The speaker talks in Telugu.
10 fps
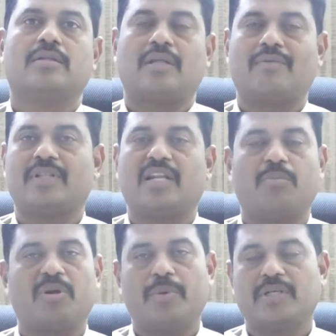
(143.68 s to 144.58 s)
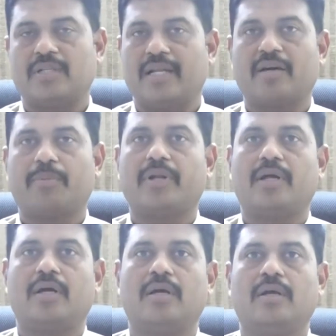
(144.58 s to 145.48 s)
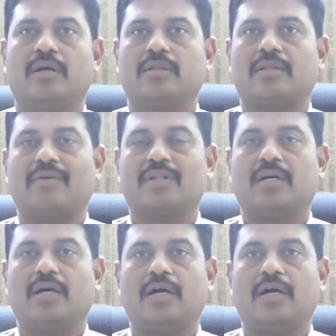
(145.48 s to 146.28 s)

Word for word: తర్వాత నెంబర్ ప్లేట్స్ లేకపోయినా తర్వాత